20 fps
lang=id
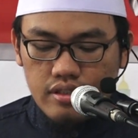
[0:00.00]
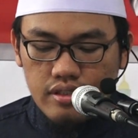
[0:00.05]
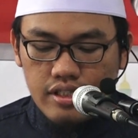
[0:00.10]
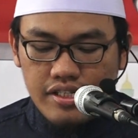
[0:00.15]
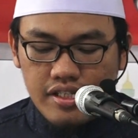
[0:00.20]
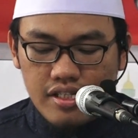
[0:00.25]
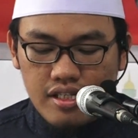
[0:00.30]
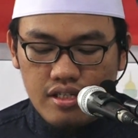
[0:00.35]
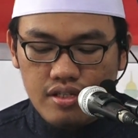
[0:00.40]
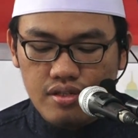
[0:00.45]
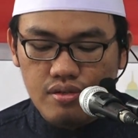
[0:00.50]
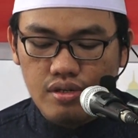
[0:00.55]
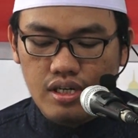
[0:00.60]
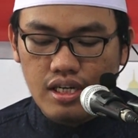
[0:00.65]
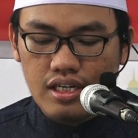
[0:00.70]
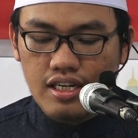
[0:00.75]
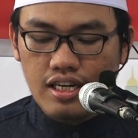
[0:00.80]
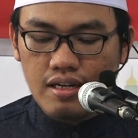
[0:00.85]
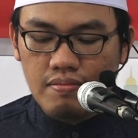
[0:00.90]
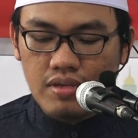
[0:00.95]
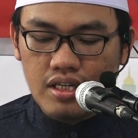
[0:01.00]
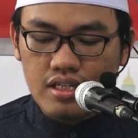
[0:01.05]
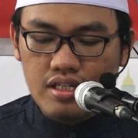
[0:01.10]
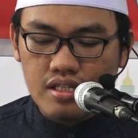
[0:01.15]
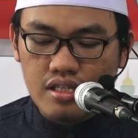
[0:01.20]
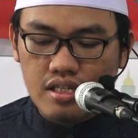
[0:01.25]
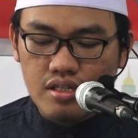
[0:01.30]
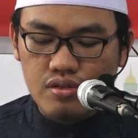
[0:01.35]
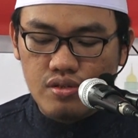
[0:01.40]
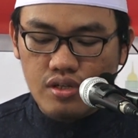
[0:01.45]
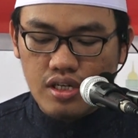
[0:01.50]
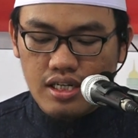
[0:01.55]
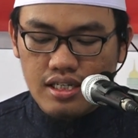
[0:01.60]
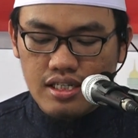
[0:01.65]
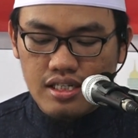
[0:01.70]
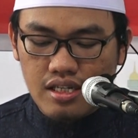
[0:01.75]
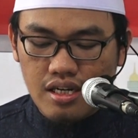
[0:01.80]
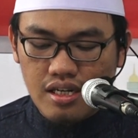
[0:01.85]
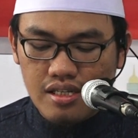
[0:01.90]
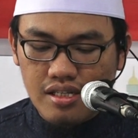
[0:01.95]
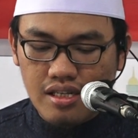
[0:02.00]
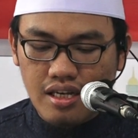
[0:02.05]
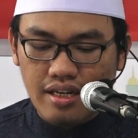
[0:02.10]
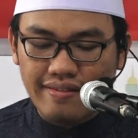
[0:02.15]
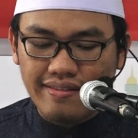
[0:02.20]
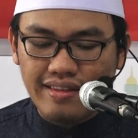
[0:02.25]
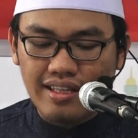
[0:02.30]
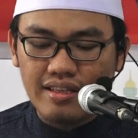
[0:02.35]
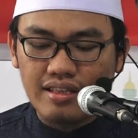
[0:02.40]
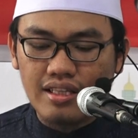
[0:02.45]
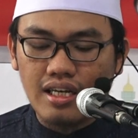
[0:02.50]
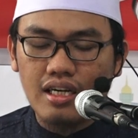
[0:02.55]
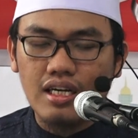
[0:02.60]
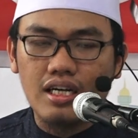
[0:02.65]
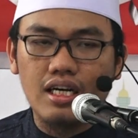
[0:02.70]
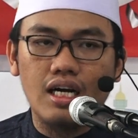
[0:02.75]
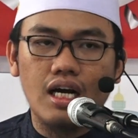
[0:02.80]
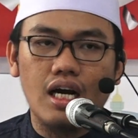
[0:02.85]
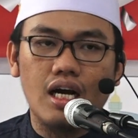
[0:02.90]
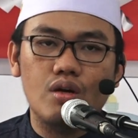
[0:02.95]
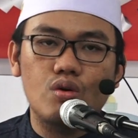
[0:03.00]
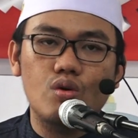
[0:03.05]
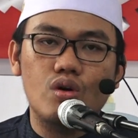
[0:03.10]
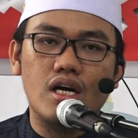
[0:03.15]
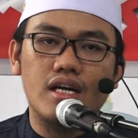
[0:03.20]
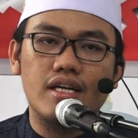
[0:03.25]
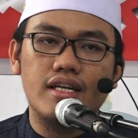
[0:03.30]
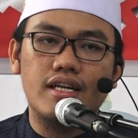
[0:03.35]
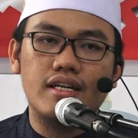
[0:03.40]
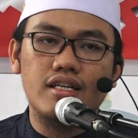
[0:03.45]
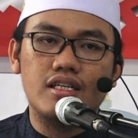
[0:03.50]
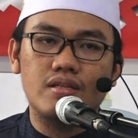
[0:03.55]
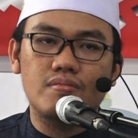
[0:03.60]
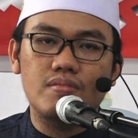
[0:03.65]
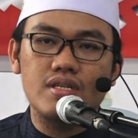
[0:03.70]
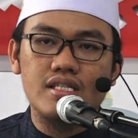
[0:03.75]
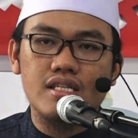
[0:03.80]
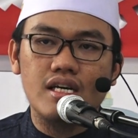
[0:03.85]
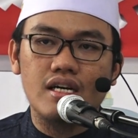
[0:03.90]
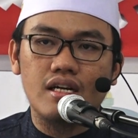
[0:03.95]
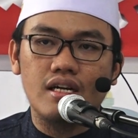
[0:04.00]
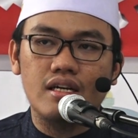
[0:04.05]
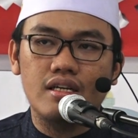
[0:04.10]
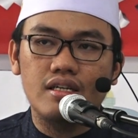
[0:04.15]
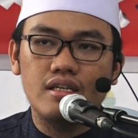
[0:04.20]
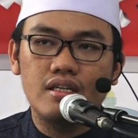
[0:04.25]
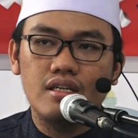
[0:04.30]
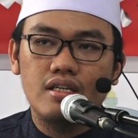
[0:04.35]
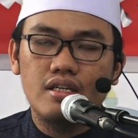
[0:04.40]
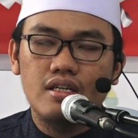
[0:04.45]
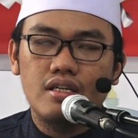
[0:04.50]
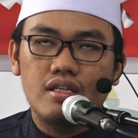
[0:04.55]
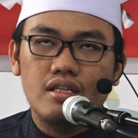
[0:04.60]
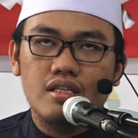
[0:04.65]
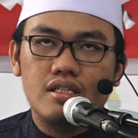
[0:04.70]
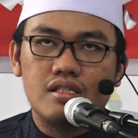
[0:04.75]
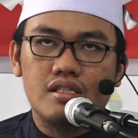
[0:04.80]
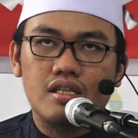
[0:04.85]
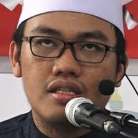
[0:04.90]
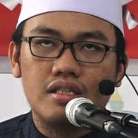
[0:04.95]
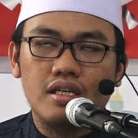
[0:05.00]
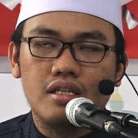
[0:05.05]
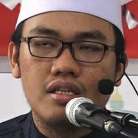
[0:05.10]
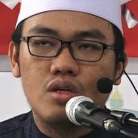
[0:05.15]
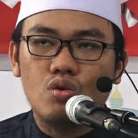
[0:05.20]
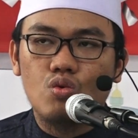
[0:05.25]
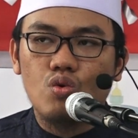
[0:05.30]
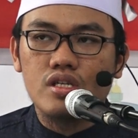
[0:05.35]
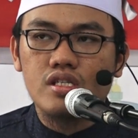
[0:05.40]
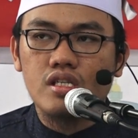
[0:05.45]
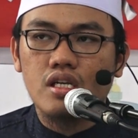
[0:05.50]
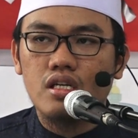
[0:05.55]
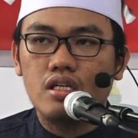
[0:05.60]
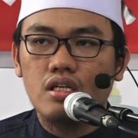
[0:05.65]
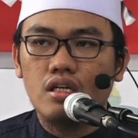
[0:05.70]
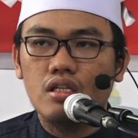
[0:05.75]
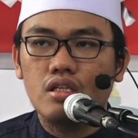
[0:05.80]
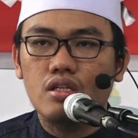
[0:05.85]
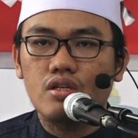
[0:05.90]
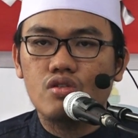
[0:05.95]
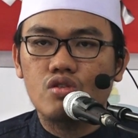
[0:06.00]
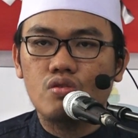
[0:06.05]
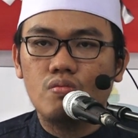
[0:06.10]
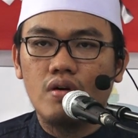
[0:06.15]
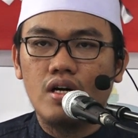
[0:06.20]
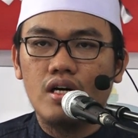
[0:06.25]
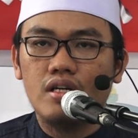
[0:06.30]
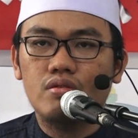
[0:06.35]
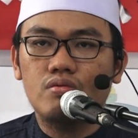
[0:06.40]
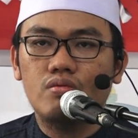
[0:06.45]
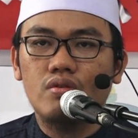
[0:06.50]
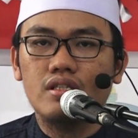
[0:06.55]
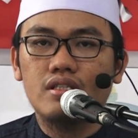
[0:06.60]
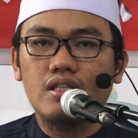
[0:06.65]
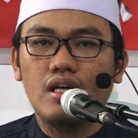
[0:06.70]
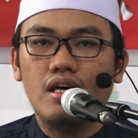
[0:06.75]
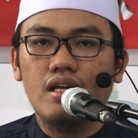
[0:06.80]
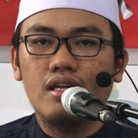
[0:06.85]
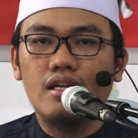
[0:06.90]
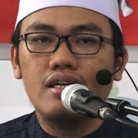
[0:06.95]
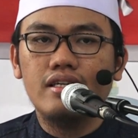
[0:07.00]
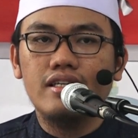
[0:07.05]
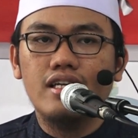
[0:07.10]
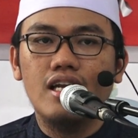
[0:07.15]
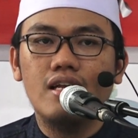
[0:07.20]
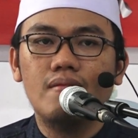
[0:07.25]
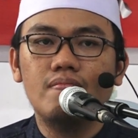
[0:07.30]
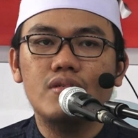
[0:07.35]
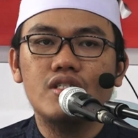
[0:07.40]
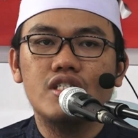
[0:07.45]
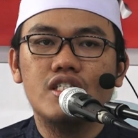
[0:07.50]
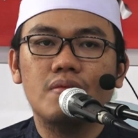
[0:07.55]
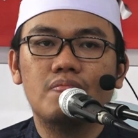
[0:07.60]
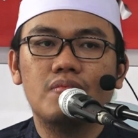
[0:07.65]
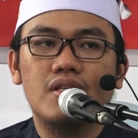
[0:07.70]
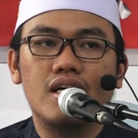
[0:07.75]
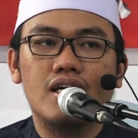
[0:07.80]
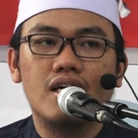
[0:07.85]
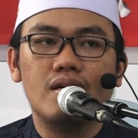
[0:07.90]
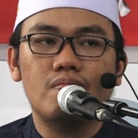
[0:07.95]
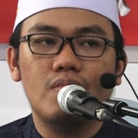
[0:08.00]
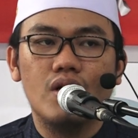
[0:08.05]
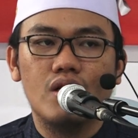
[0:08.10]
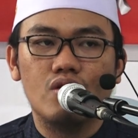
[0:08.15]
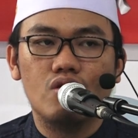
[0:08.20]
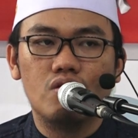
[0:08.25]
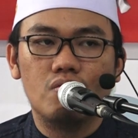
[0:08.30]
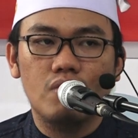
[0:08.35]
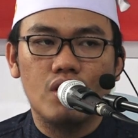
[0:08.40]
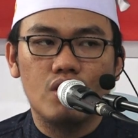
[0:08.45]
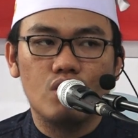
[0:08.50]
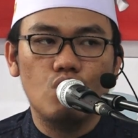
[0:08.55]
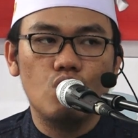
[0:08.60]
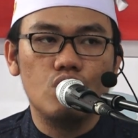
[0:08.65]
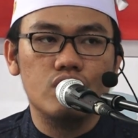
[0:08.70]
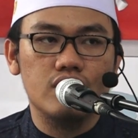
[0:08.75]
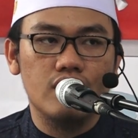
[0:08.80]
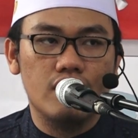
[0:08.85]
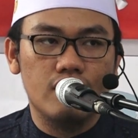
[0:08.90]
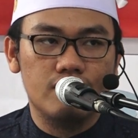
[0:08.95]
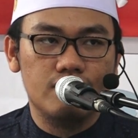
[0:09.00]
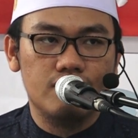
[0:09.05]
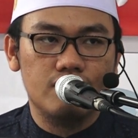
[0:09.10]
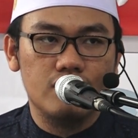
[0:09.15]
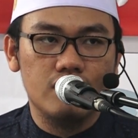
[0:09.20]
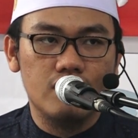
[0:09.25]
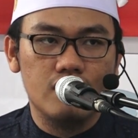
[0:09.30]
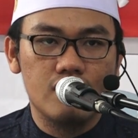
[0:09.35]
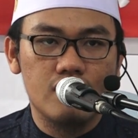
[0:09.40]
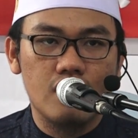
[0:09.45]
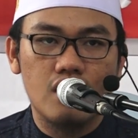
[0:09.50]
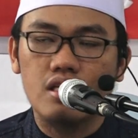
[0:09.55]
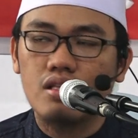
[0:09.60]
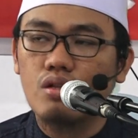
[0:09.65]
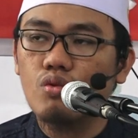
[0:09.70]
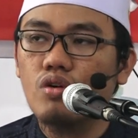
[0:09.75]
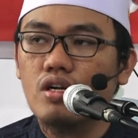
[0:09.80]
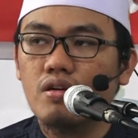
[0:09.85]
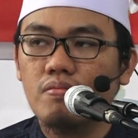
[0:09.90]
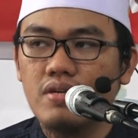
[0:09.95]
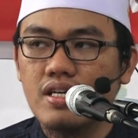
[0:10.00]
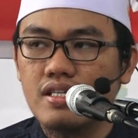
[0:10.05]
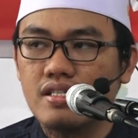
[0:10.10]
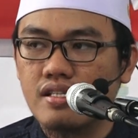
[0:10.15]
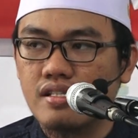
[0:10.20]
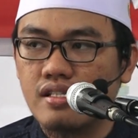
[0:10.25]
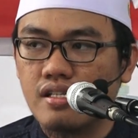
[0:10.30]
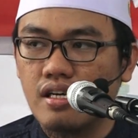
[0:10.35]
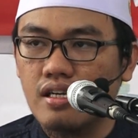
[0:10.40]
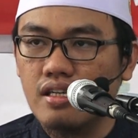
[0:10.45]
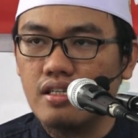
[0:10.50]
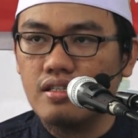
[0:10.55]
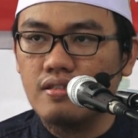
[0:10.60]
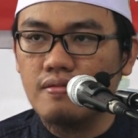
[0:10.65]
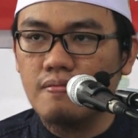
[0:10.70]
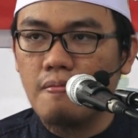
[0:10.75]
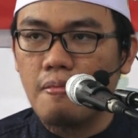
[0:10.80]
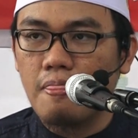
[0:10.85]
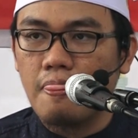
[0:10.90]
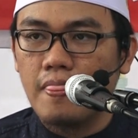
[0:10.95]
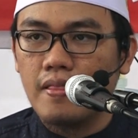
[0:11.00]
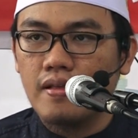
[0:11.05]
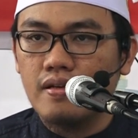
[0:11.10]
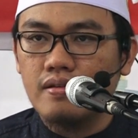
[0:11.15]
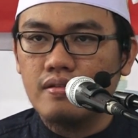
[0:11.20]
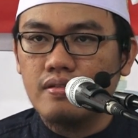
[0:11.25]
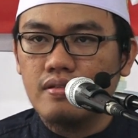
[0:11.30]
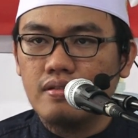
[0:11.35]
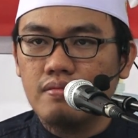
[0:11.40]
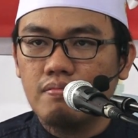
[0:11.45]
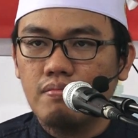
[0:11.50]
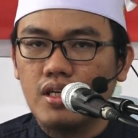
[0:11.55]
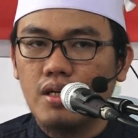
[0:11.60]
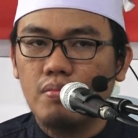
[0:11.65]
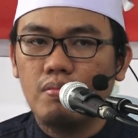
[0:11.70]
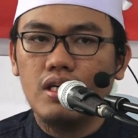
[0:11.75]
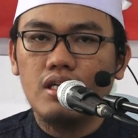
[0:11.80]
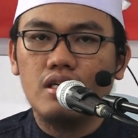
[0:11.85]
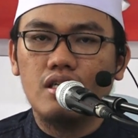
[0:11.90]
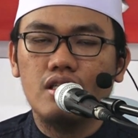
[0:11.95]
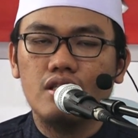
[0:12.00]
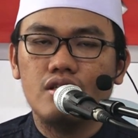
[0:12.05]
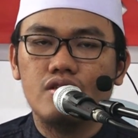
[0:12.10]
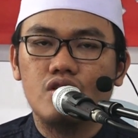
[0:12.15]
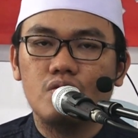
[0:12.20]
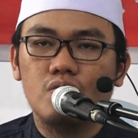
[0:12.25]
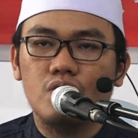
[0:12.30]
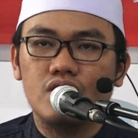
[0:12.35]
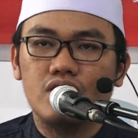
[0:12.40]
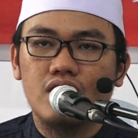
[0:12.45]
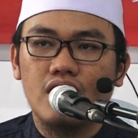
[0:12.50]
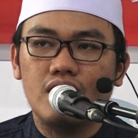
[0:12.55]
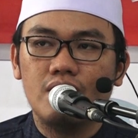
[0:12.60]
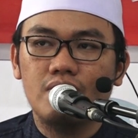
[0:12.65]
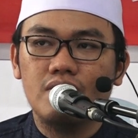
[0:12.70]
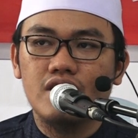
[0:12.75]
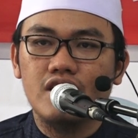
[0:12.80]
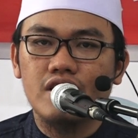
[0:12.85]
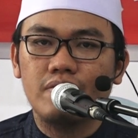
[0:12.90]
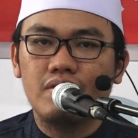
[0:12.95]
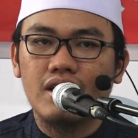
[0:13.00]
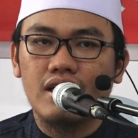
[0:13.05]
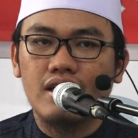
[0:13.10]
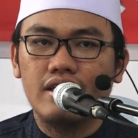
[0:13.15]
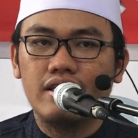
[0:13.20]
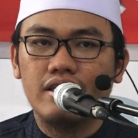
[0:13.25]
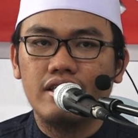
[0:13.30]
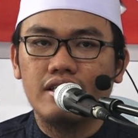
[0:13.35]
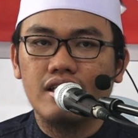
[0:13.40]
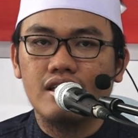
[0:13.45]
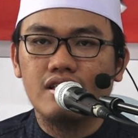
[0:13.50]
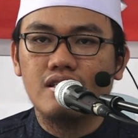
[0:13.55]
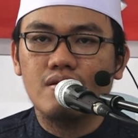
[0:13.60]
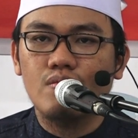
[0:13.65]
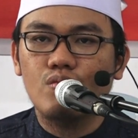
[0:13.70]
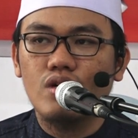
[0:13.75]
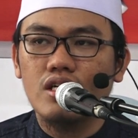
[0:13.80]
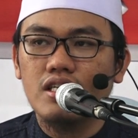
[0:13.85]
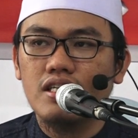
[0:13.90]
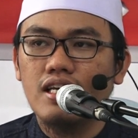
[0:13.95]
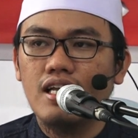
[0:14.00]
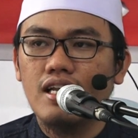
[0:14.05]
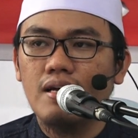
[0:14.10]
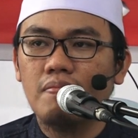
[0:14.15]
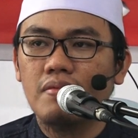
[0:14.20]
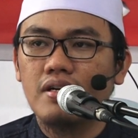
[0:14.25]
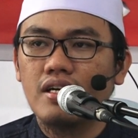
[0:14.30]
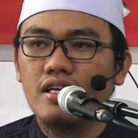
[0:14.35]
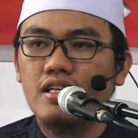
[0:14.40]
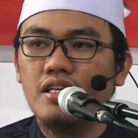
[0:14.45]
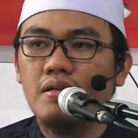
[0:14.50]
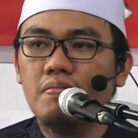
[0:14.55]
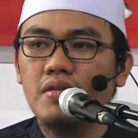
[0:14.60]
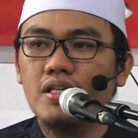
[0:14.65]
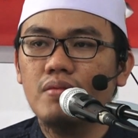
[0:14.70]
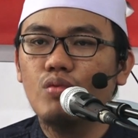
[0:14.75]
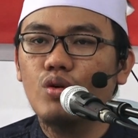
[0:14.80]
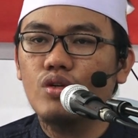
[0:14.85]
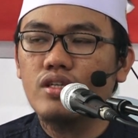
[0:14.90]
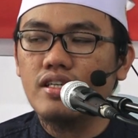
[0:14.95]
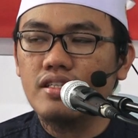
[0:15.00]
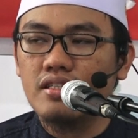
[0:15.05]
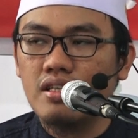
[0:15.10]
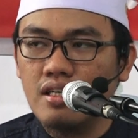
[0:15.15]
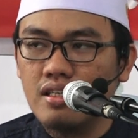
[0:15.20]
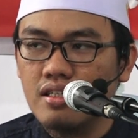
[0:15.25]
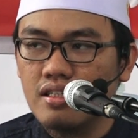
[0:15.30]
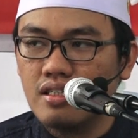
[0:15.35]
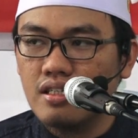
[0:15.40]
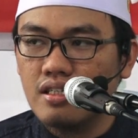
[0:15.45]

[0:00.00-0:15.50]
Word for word: di sini juga di dalam hadis ini juga dijelaskan tentang keagungan dan kebesaran serta kekuasaan Allah Subhanahu wa taala dalam menciptakan makhluk-makhluknya. Ya, sangat luar biasa sekali. Bagaimana Allah SWT menciptakan kita semua di dalam rahim ibu kita,